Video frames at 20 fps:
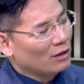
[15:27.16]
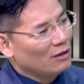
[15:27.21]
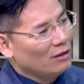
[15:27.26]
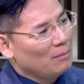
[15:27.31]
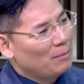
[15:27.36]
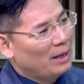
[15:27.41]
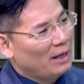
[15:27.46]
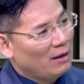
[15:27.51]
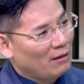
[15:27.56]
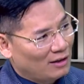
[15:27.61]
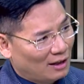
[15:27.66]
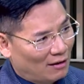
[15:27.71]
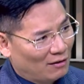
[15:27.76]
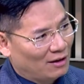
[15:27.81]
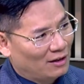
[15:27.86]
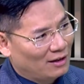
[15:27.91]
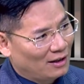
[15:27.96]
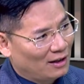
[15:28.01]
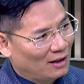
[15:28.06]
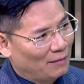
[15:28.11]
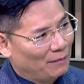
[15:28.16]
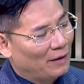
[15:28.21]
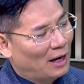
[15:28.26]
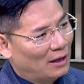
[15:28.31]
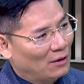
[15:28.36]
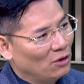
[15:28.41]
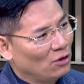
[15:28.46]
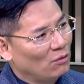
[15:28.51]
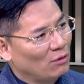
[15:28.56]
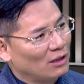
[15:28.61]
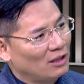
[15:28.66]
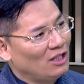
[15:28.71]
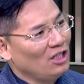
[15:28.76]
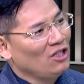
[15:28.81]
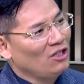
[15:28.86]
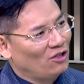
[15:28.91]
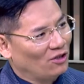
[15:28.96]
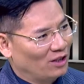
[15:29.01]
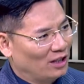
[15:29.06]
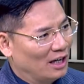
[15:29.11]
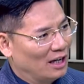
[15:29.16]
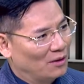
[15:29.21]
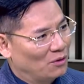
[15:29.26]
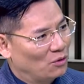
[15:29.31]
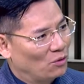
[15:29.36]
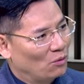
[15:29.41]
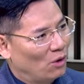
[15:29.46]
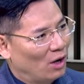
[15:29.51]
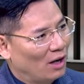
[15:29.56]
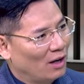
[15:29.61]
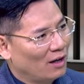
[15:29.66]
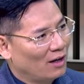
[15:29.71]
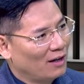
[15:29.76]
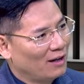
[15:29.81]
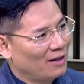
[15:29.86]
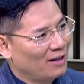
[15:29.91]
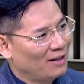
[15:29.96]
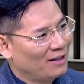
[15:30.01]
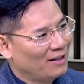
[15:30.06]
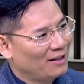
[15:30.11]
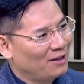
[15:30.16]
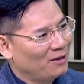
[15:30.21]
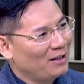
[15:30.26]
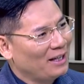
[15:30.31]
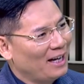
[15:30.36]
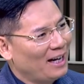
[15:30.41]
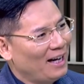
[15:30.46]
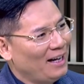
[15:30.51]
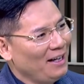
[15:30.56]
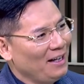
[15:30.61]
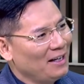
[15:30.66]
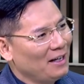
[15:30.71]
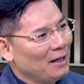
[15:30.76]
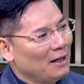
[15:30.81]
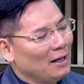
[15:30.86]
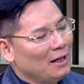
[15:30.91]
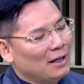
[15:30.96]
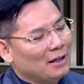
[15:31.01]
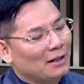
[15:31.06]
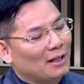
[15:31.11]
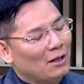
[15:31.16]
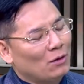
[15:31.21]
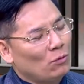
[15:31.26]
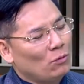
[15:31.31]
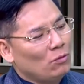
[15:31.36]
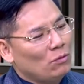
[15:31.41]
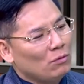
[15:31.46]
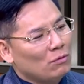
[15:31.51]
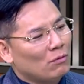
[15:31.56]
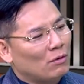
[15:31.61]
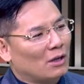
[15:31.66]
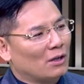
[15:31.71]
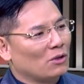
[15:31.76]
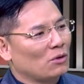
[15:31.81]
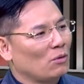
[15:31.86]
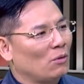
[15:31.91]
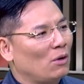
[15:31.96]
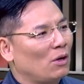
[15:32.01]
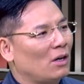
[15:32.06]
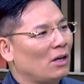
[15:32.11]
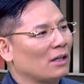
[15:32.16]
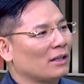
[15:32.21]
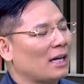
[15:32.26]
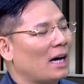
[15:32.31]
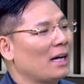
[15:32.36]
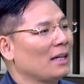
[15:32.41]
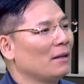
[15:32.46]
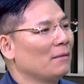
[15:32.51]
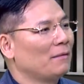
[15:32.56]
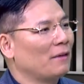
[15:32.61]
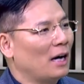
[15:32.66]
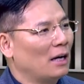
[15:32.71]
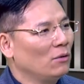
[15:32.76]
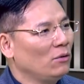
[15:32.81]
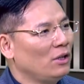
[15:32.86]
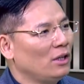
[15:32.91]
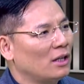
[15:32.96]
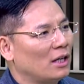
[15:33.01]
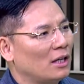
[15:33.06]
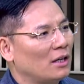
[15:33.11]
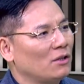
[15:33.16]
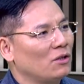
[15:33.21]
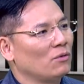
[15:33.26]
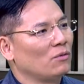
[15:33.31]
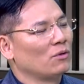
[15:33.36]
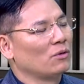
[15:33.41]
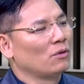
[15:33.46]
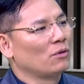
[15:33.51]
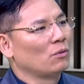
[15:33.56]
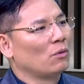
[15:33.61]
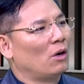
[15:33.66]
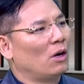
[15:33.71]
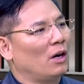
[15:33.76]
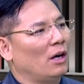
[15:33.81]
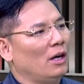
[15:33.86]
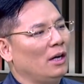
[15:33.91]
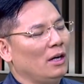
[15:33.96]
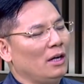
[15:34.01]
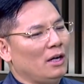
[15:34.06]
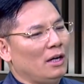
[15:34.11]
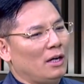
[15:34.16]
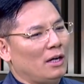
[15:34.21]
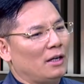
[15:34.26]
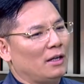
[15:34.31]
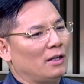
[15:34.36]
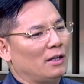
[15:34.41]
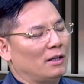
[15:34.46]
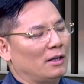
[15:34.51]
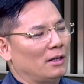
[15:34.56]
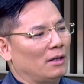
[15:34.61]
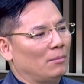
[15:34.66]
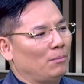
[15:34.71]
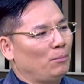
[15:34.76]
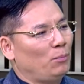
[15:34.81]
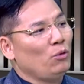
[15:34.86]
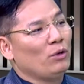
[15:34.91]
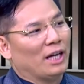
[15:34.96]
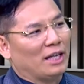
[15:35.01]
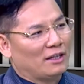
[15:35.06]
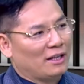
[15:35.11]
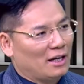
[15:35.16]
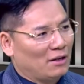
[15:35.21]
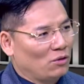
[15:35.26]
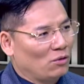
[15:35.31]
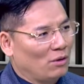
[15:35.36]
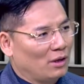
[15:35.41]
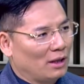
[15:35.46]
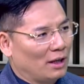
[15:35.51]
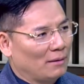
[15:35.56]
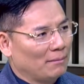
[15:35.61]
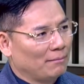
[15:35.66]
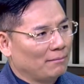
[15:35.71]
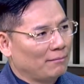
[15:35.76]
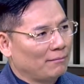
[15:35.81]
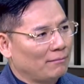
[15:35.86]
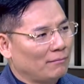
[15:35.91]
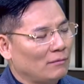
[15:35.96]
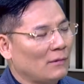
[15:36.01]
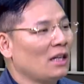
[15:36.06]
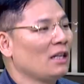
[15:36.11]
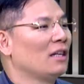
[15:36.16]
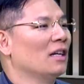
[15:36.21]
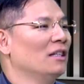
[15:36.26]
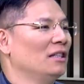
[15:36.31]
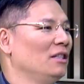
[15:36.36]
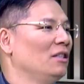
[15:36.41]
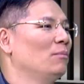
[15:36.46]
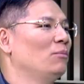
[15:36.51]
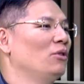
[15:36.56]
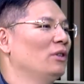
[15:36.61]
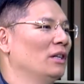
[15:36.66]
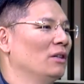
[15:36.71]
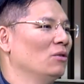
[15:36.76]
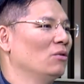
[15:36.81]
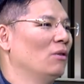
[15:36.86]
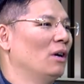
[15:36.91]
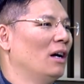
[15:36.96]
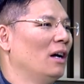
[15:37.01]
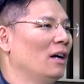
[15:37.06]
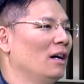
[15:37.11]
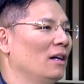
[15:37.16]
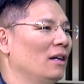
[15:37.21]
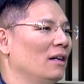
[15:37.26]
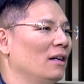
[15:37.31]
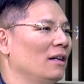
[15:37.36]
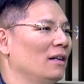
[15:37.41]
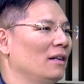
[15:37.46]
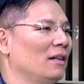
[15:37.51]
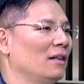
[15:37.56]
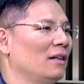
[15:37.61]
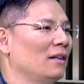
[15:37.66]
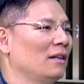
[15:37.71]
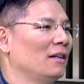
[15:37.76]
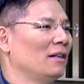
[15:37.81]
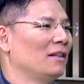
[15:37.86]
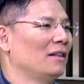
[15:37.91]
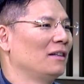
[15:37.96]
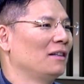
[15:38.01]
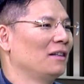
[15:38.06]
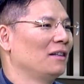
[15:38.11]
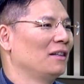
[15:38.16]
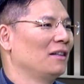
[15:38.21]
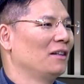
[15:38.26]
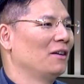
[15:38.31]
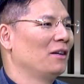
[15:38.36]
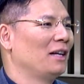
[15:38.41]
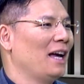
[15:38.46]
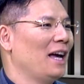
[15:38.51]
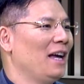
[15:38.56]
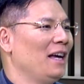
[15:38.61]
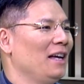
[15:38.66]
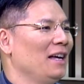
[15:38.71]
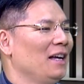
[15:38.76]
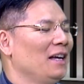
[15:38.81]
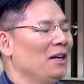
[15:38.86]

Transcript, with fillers: 是没有找到这个法律说禁止这样做，OK？那如果说他的法律呢，就是说，呃，不给这样做的，那你肯定就不能做，OK？